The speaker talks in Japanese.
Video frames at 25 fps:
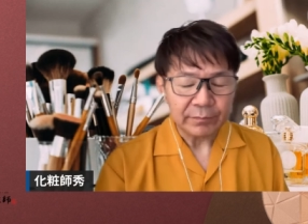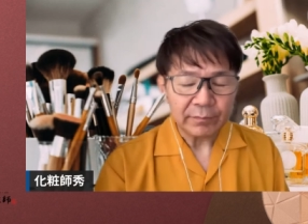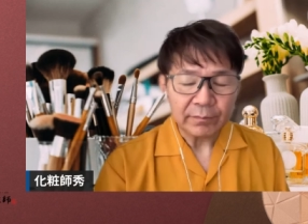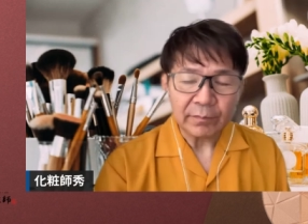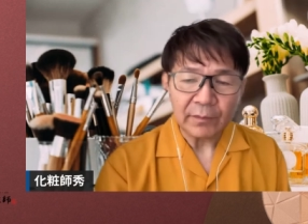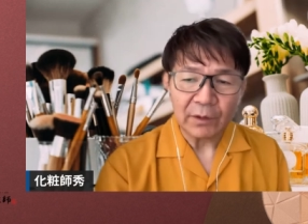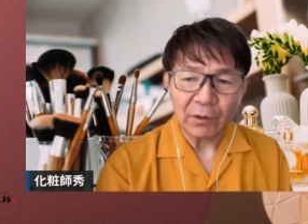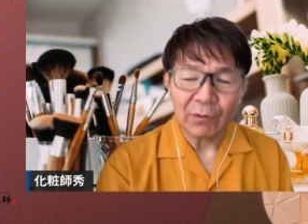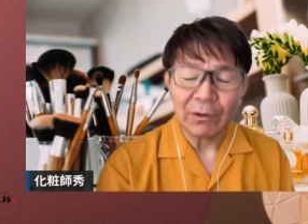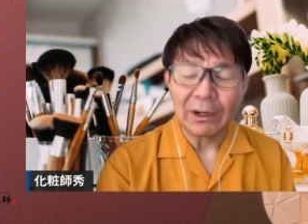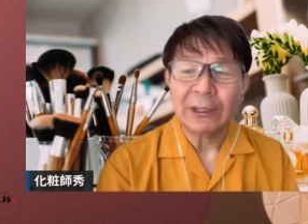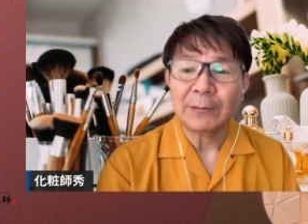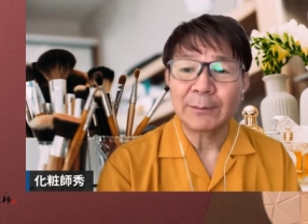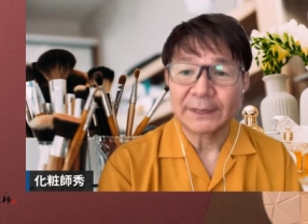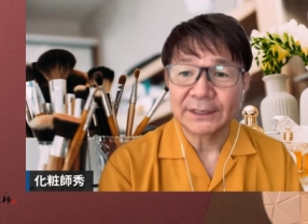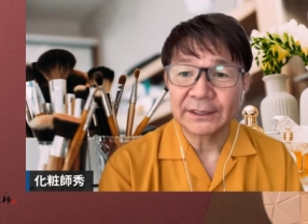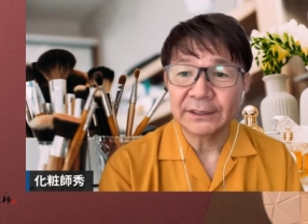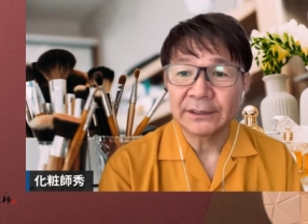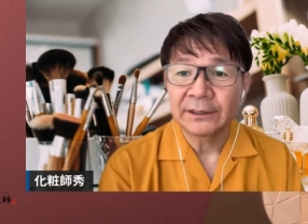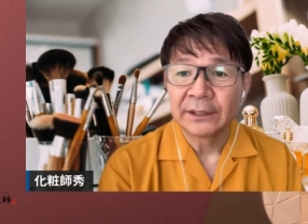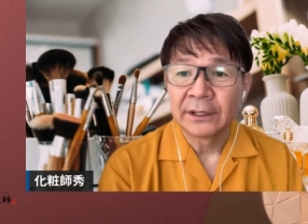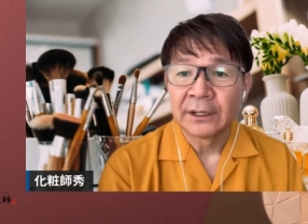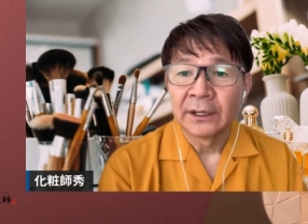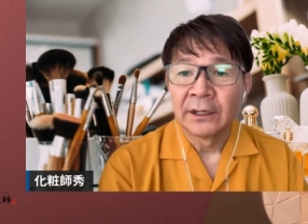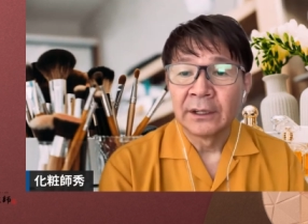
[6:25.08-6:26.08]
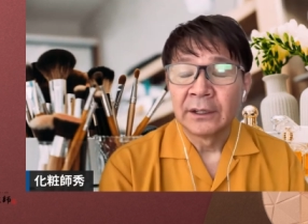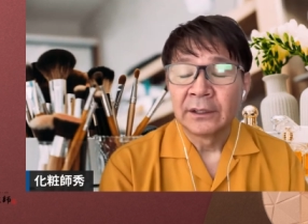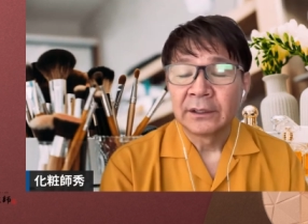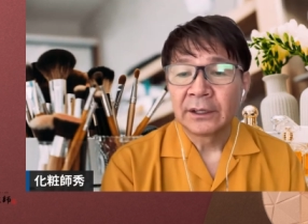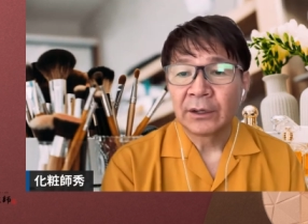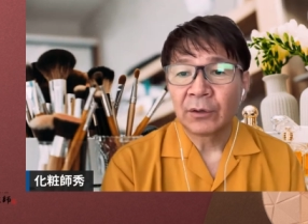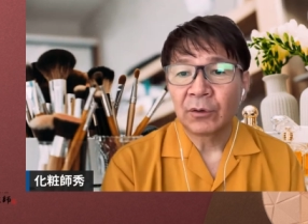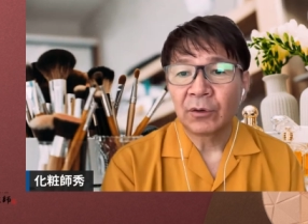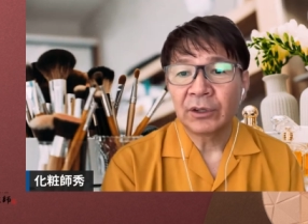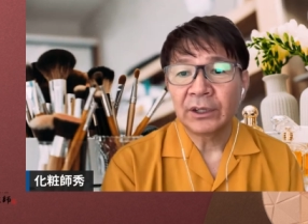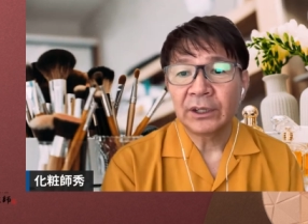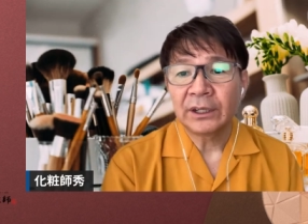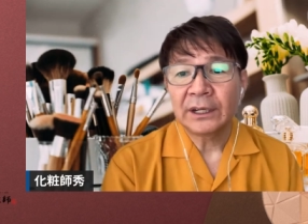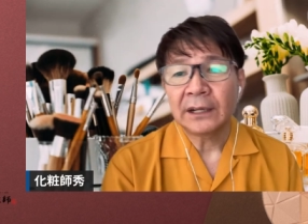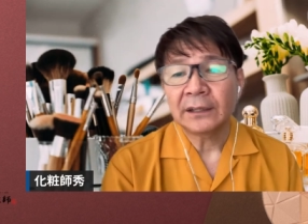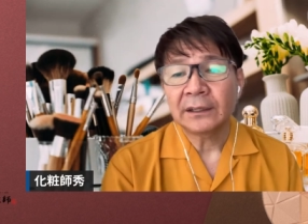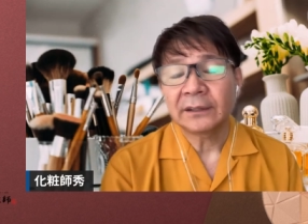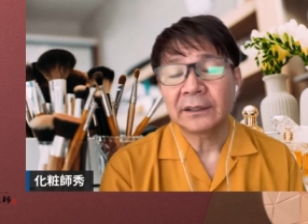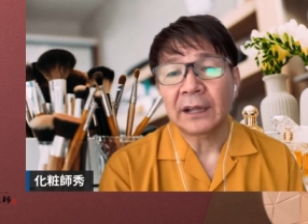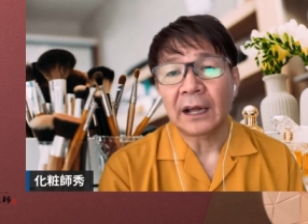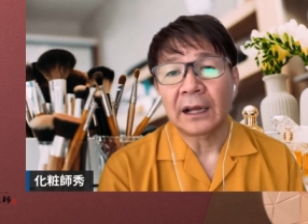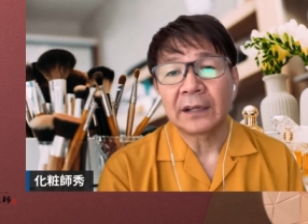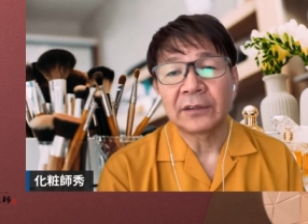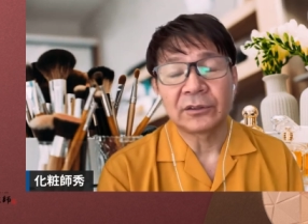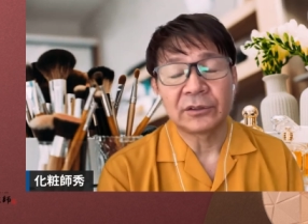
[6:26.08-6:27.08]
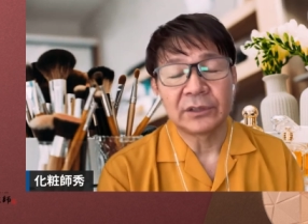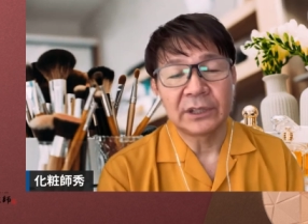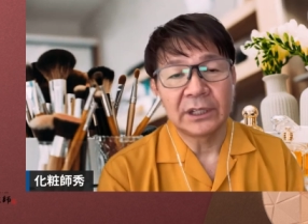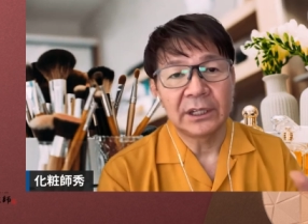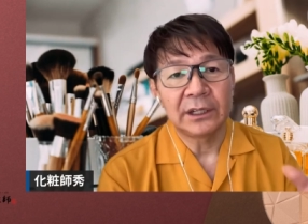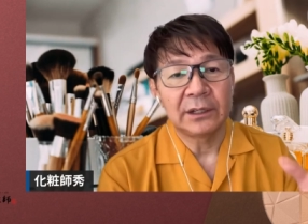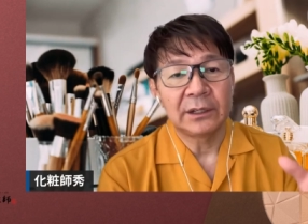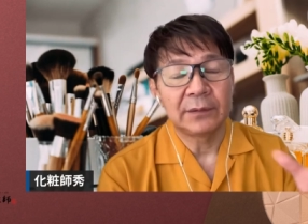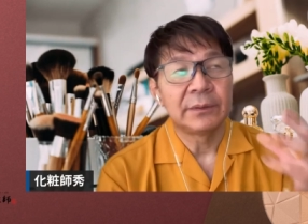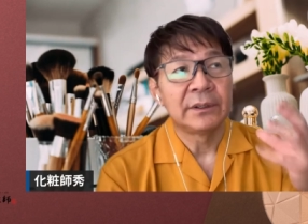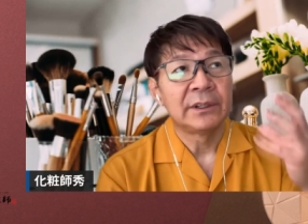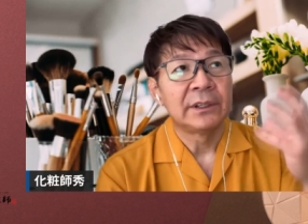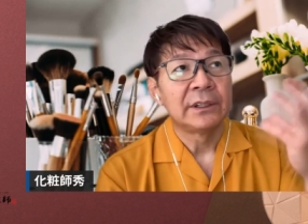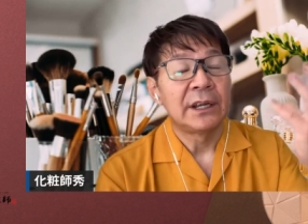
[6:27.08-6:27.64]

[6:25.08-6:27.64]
わかります？で、補った後に、